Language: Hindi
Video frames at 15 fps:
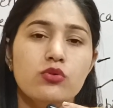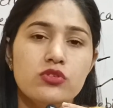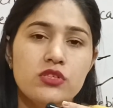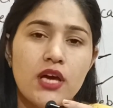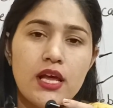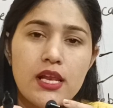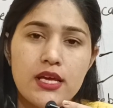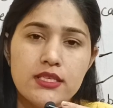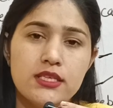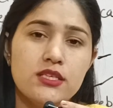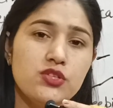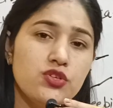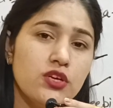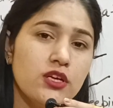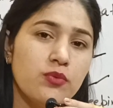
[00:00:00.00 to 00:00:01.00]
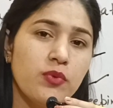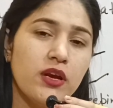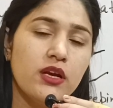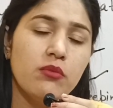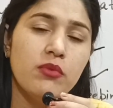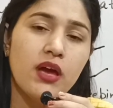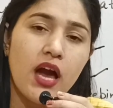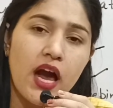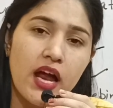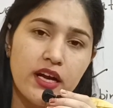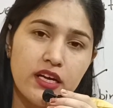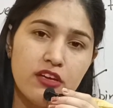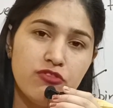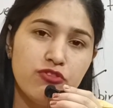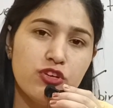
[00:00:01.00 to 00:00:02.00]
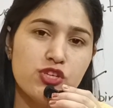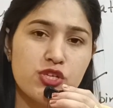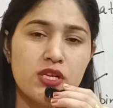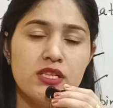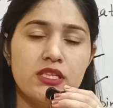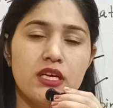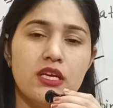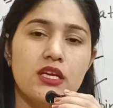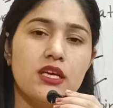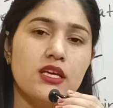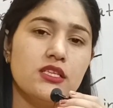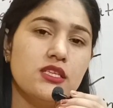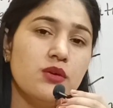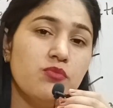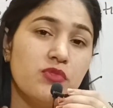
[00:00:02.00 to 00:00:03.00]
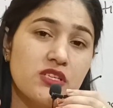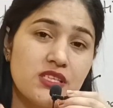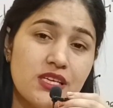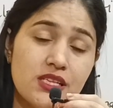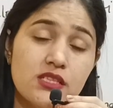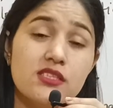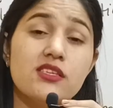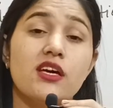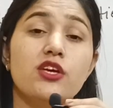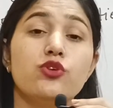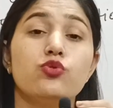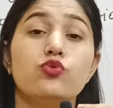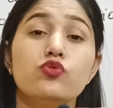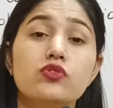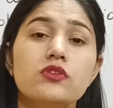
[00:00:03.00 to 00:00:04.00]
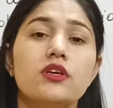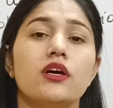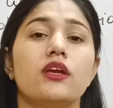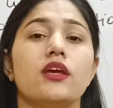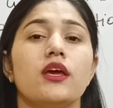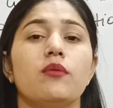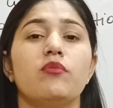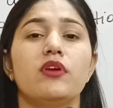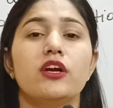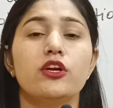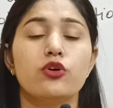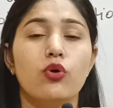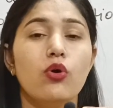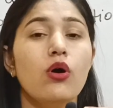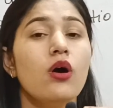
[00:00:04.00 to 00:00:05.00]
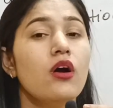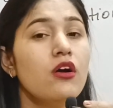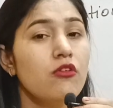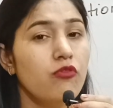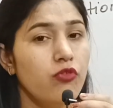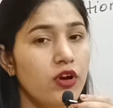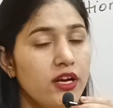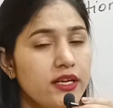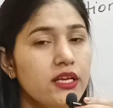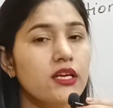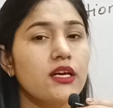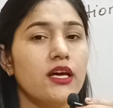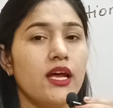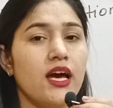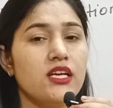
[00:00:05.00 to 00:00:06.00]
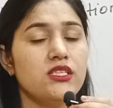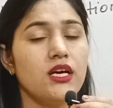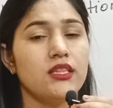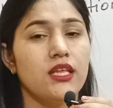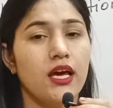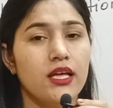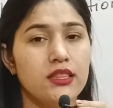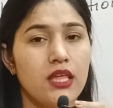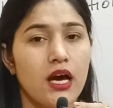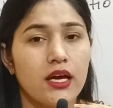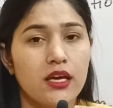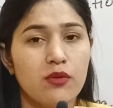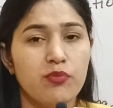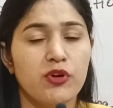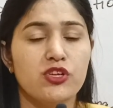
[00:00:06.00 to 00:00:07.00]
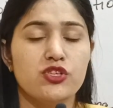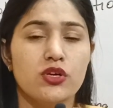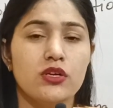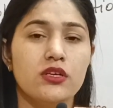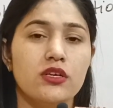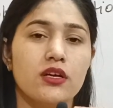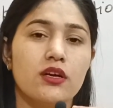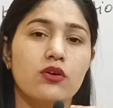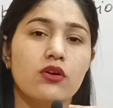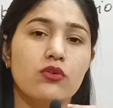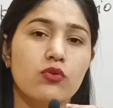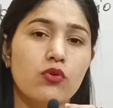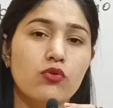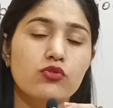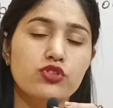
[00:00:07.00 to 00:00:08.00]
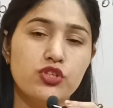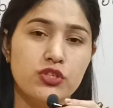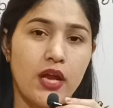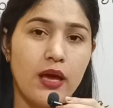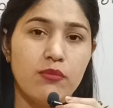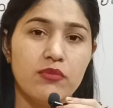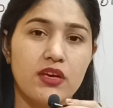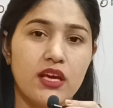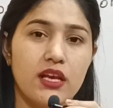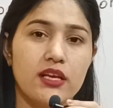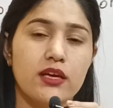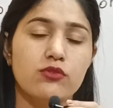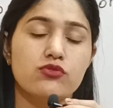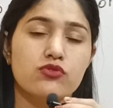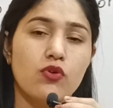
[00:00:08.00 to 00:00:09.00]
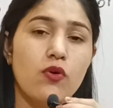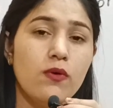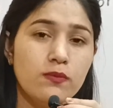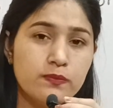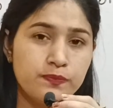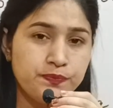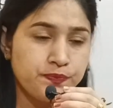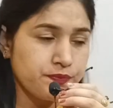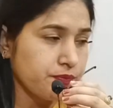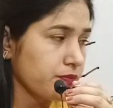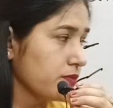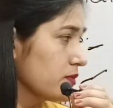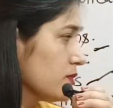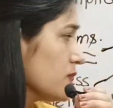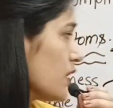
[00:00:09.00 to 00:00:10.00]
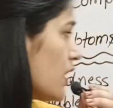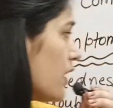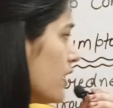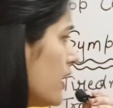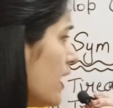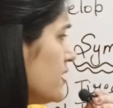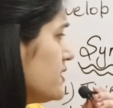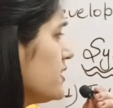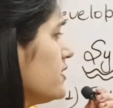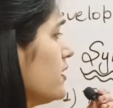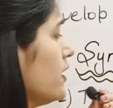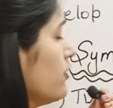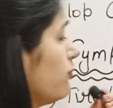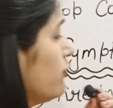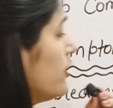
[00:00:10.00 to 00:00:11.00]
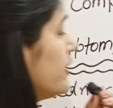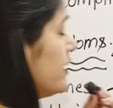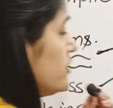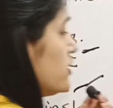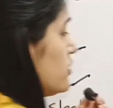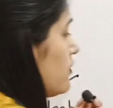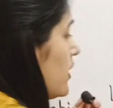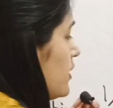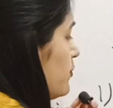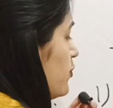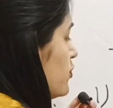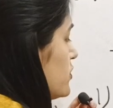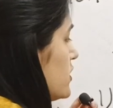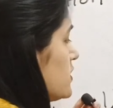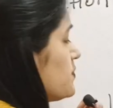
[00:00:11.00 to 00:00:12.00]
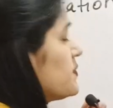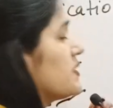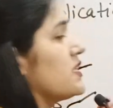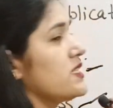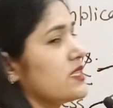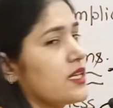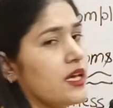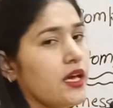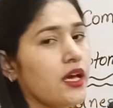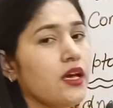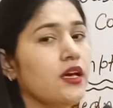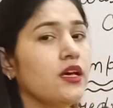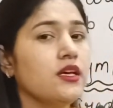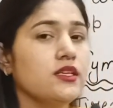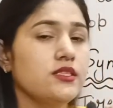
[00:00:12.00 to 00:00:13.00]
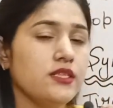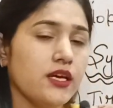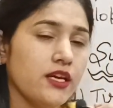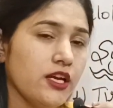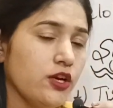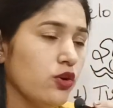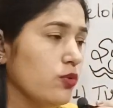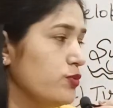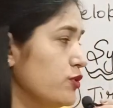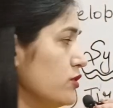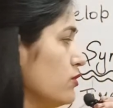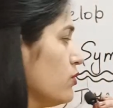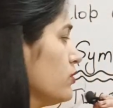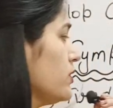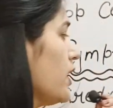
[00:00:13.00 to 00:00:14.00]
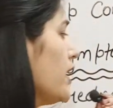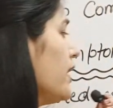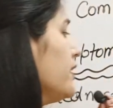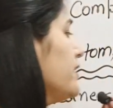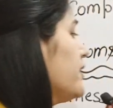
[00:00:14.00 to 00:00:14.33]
उस डायलाइसिस ट्रीटमेंट में आर्टिफिशियल तरीके से मशीन्स का यूज़ करके ब्लड को फिल्टर कराया जाता है ताकि पेशेंट को, को कुछ टाइम के लिए उसको ऐसी फिल्टेशन वाली प्रोसेस मिल सके सेकेंड ऑप्शन होता है